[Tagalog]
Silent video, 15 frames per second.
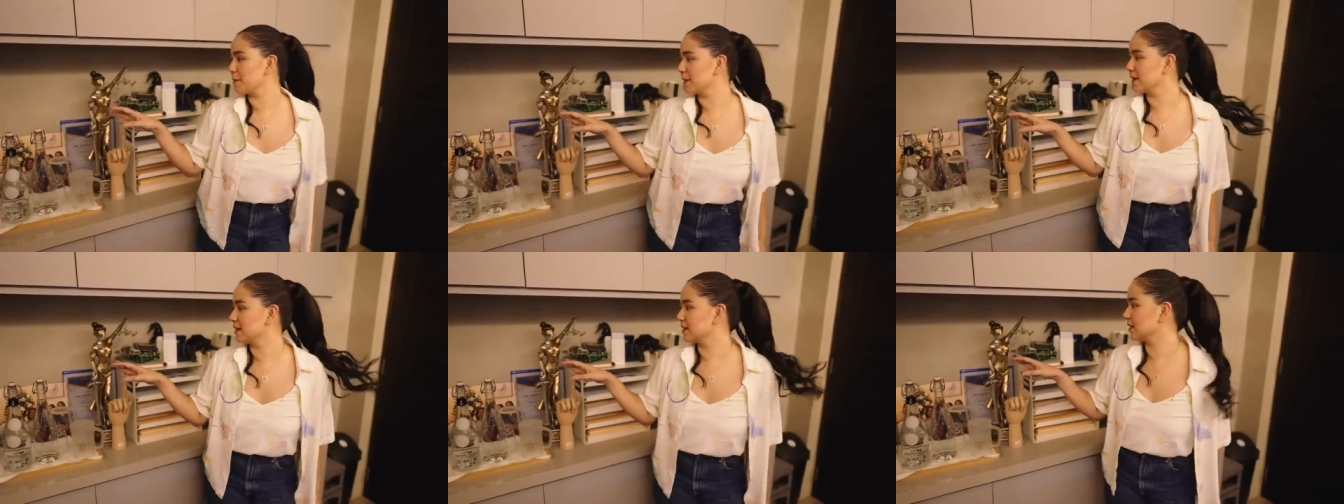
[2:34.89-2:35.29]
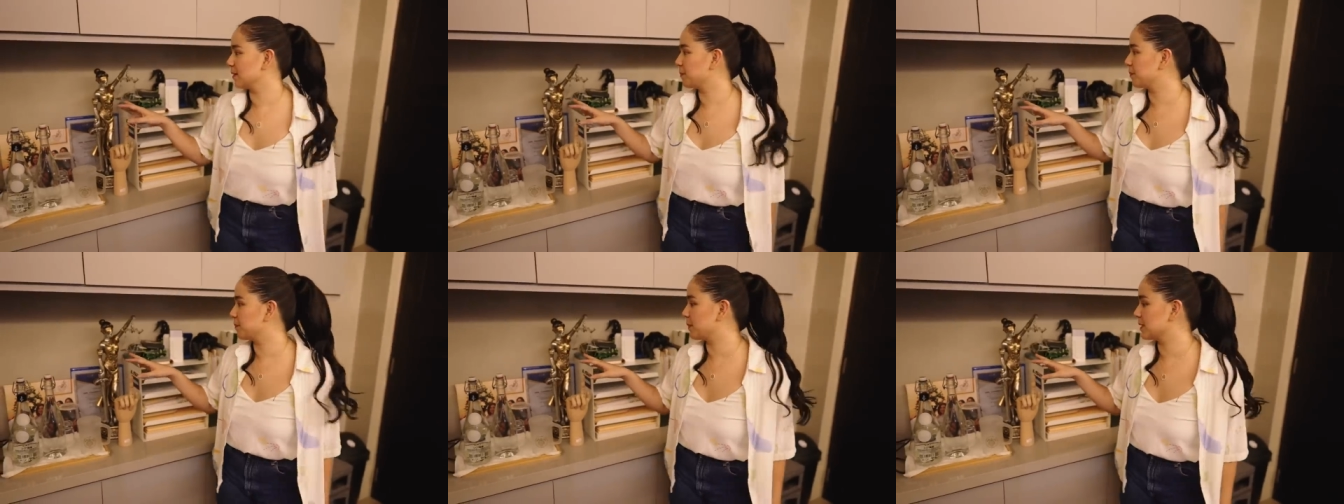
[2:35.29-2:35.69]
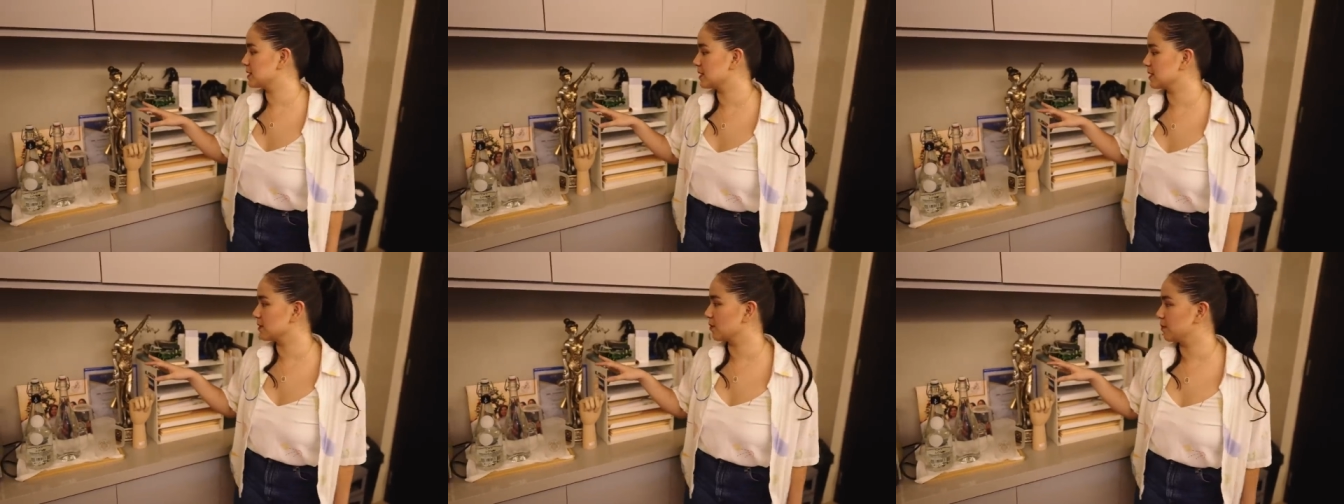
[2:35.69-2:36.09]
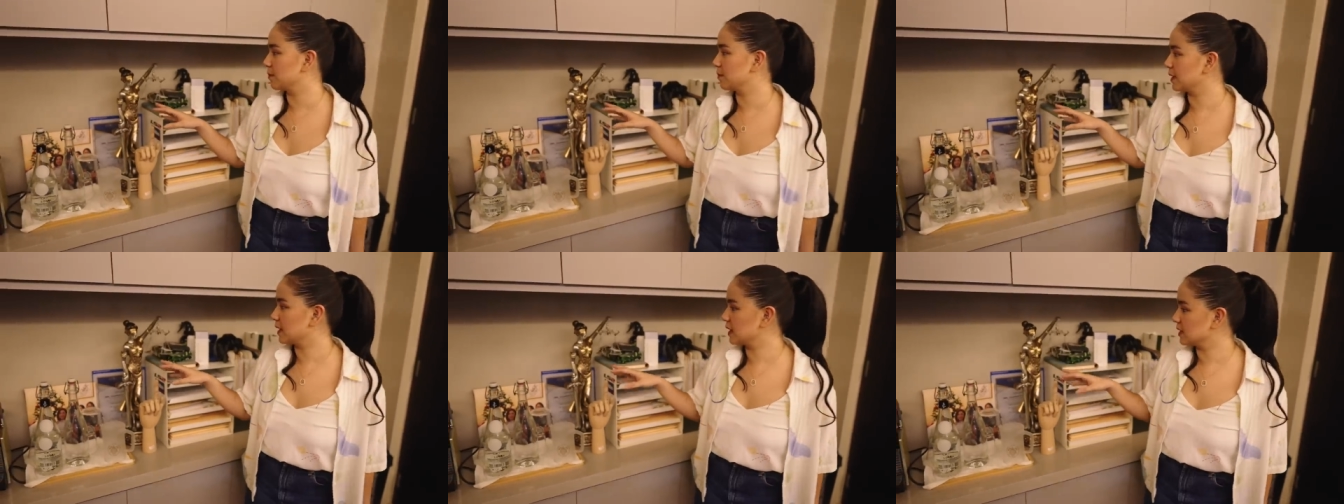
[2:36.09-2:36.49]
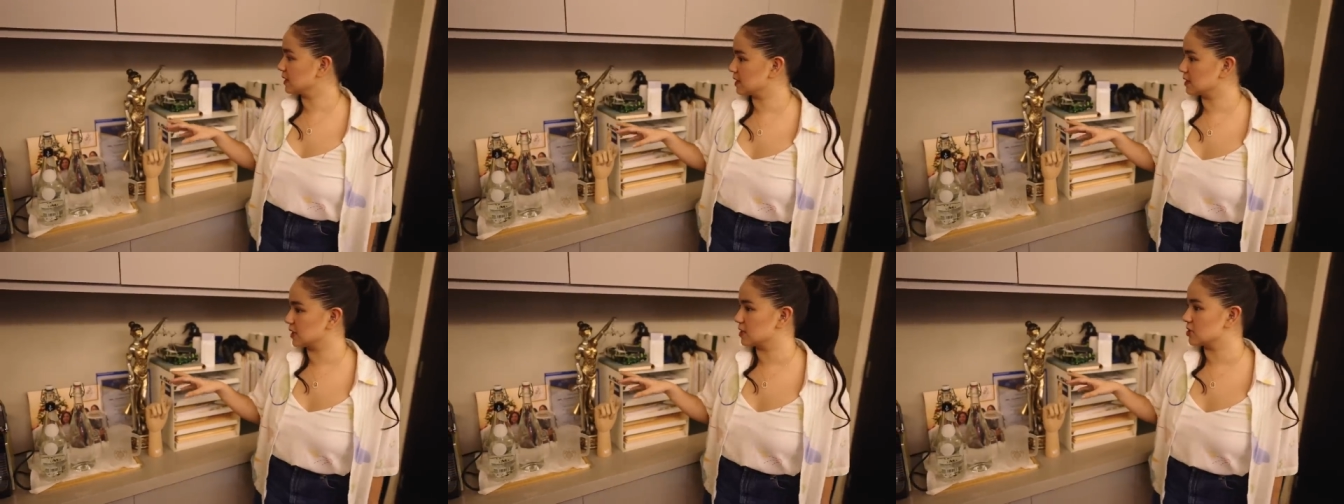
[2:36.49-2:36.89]
parang nakipansin may
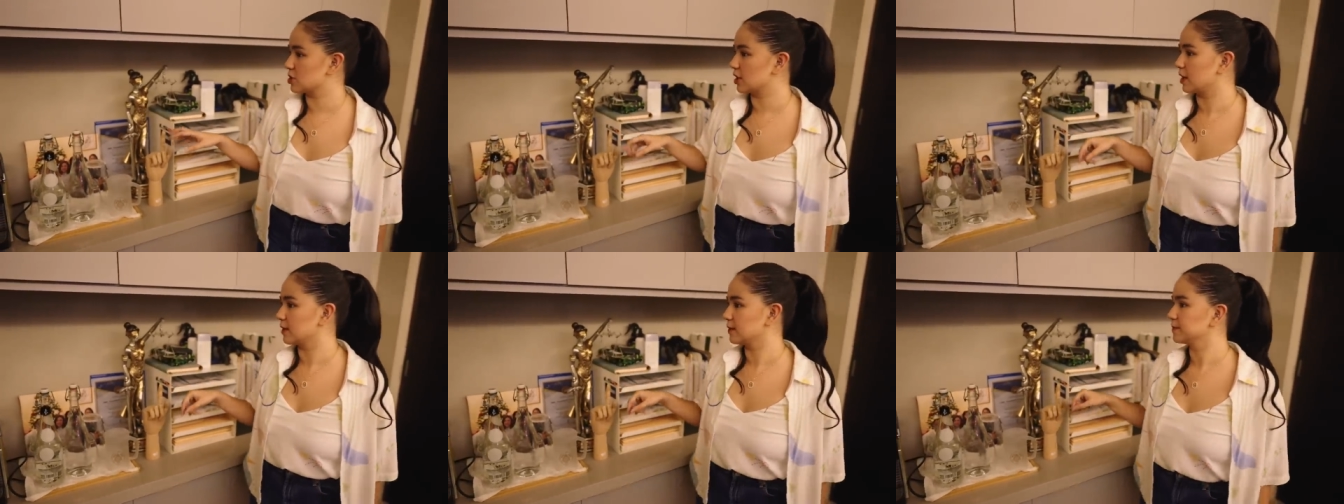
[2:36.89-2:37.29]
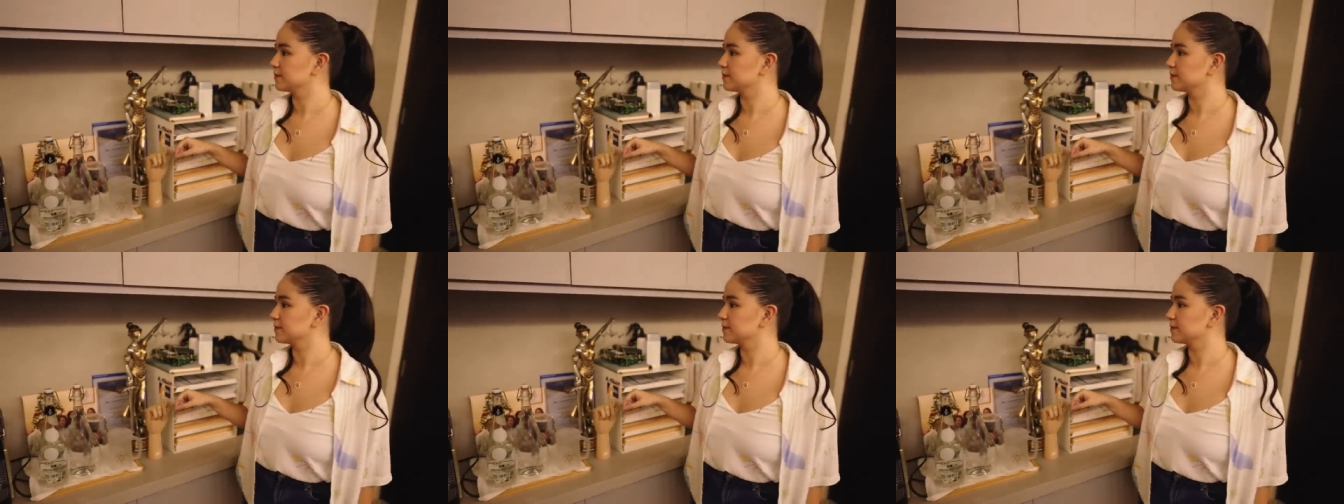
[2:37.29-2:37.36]
ganyan din siya.